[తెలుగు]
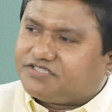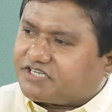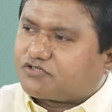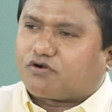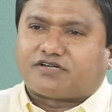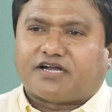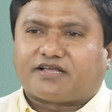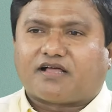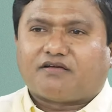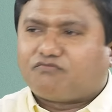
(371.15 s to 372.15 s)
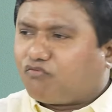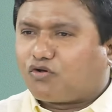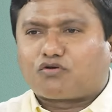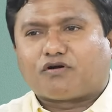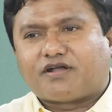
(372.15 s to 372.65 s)
సిక్స్ కొట్టినట్టుగా
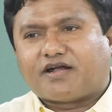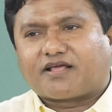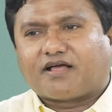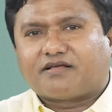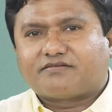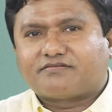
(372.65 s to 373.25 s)
ఫోర్ కొట్టినట్టుగా